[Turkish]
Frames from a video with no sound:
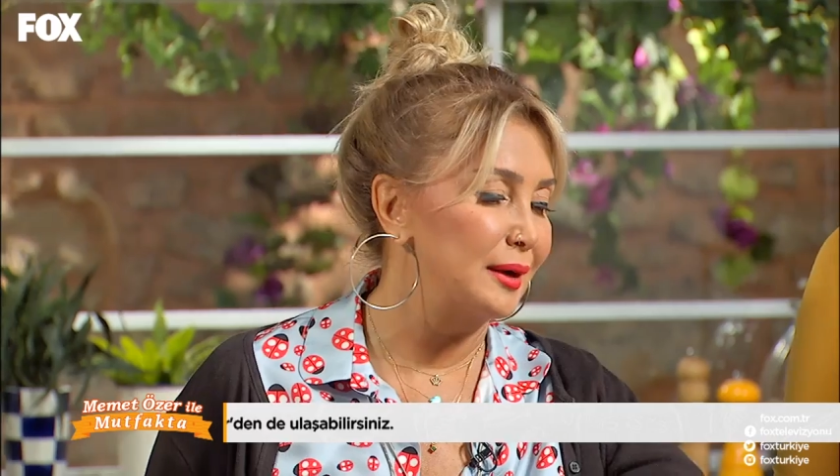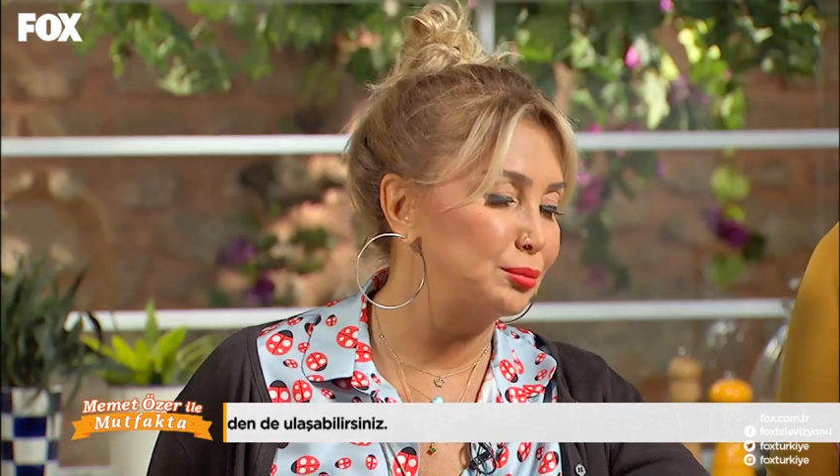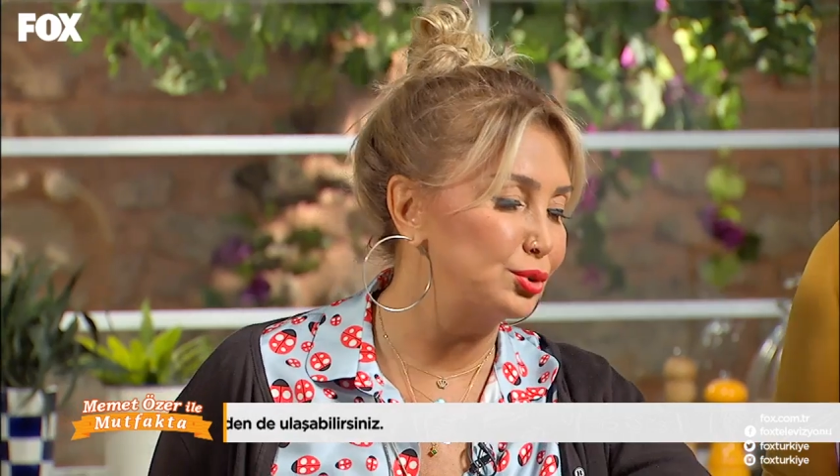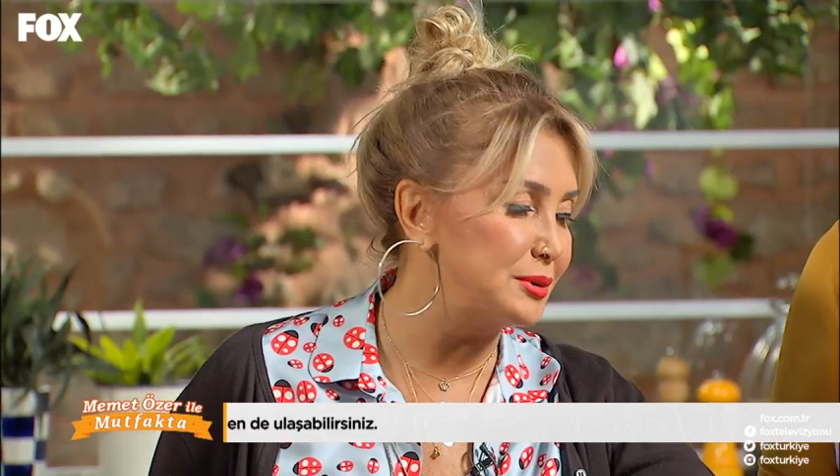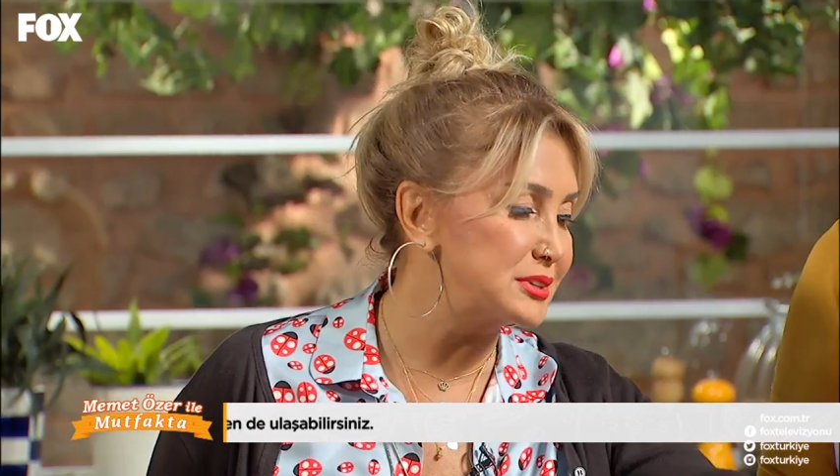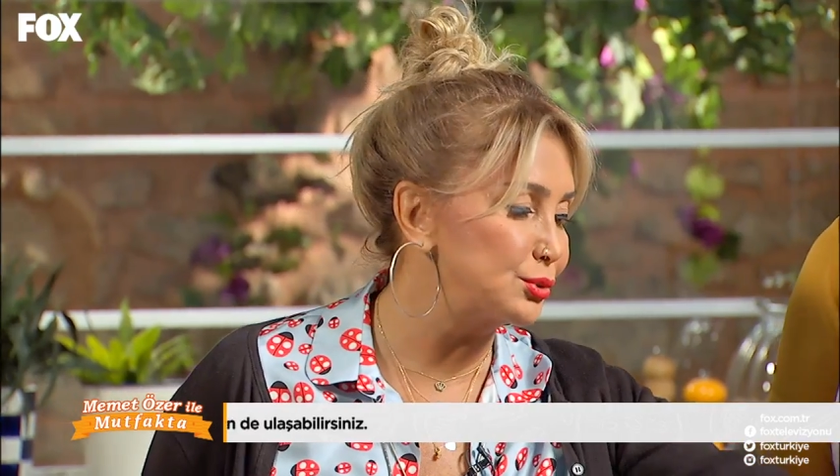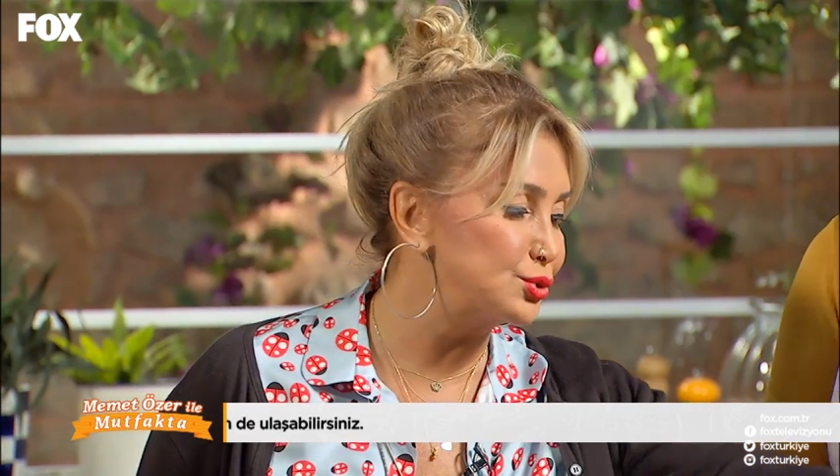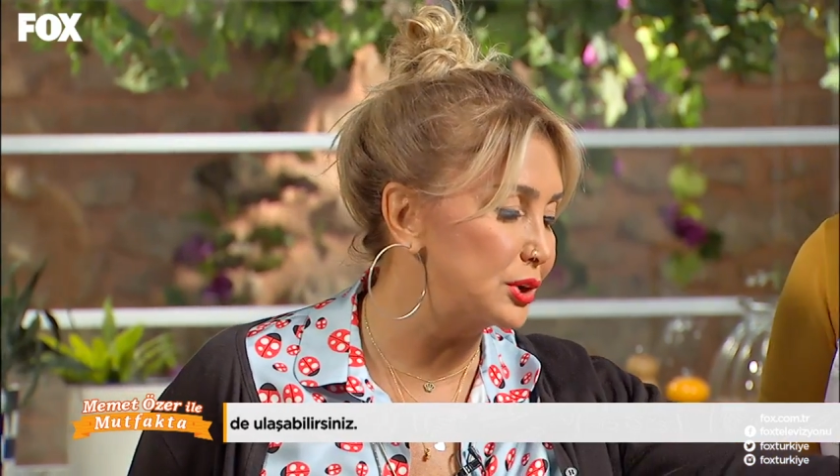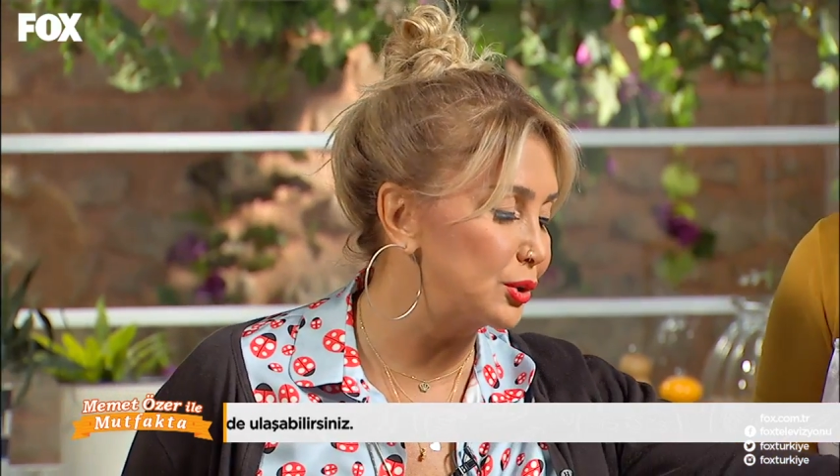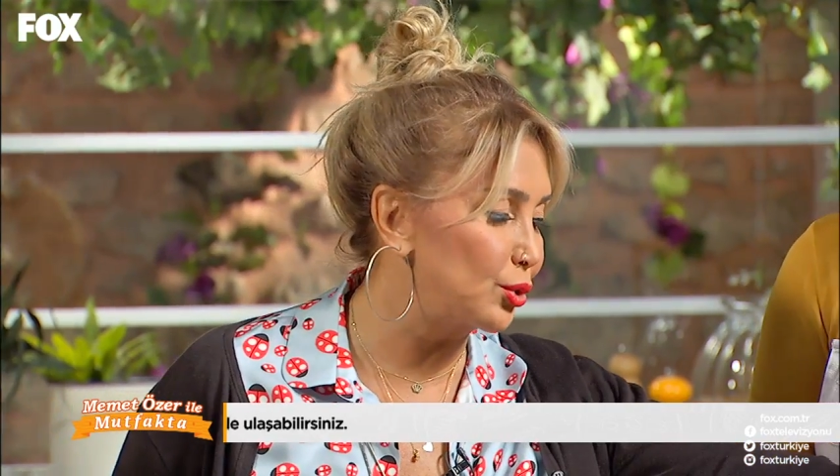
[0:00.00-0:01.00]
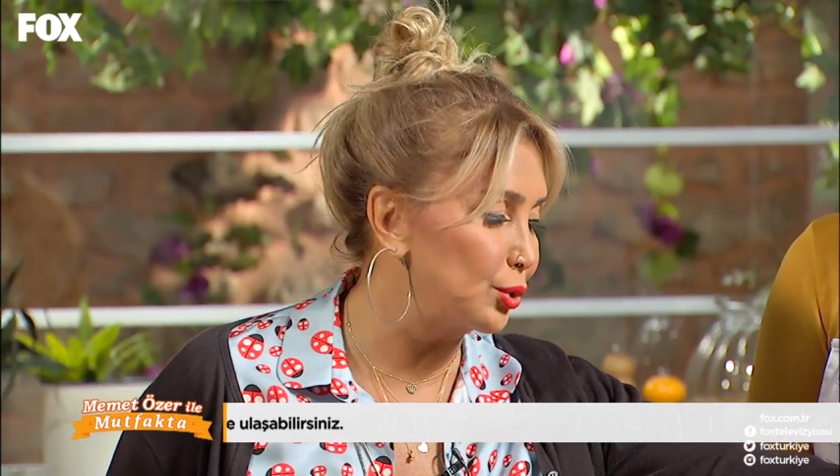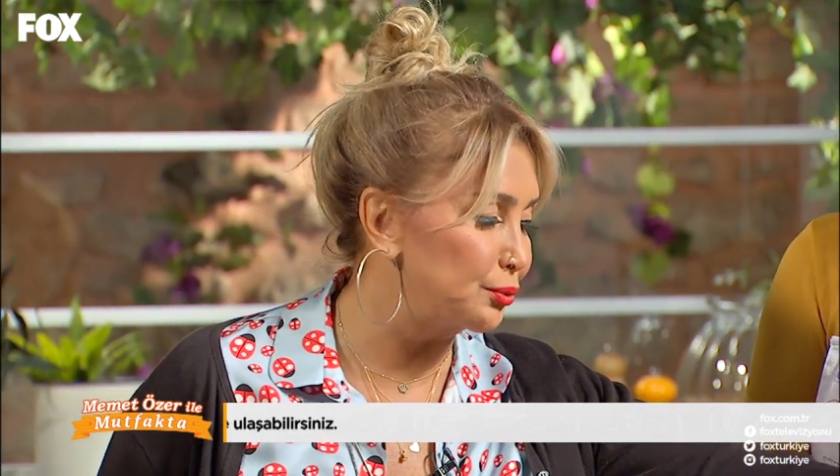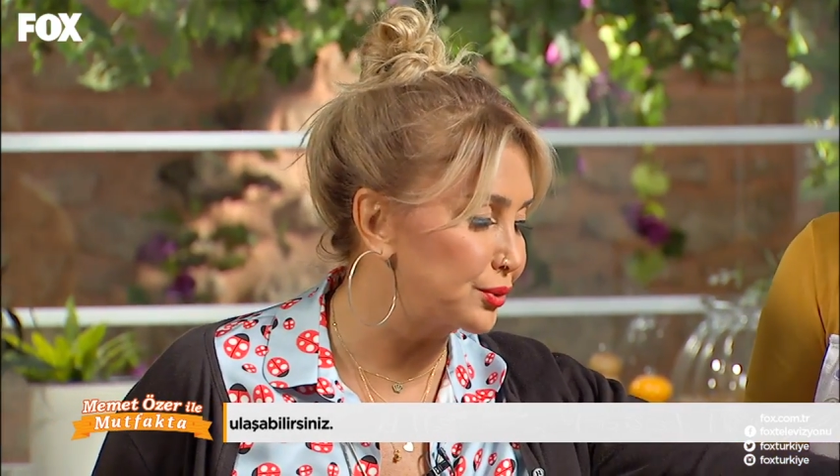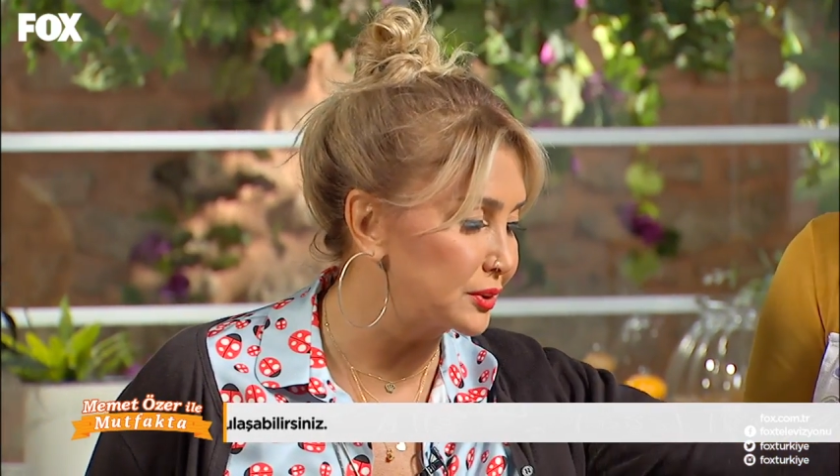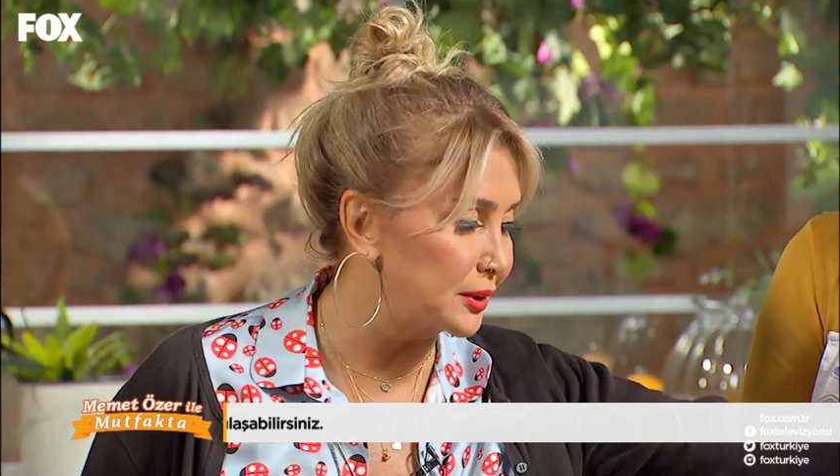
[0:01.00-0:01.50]
Bunu mesela onun üzerine koyup
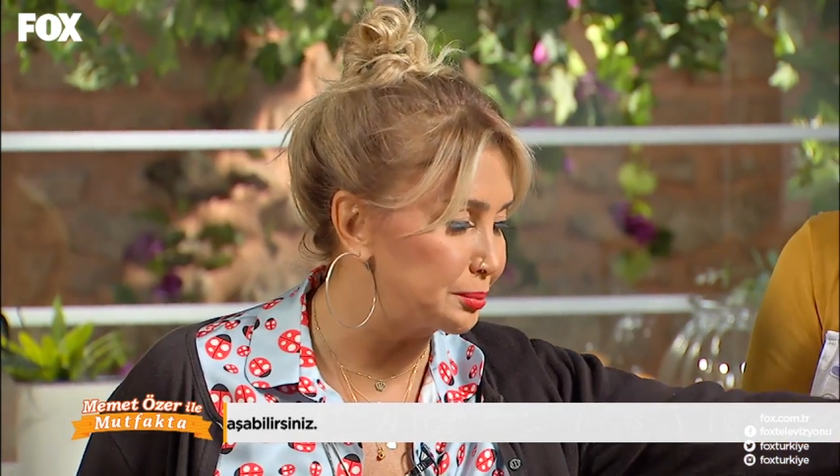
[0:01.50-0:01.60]
fırında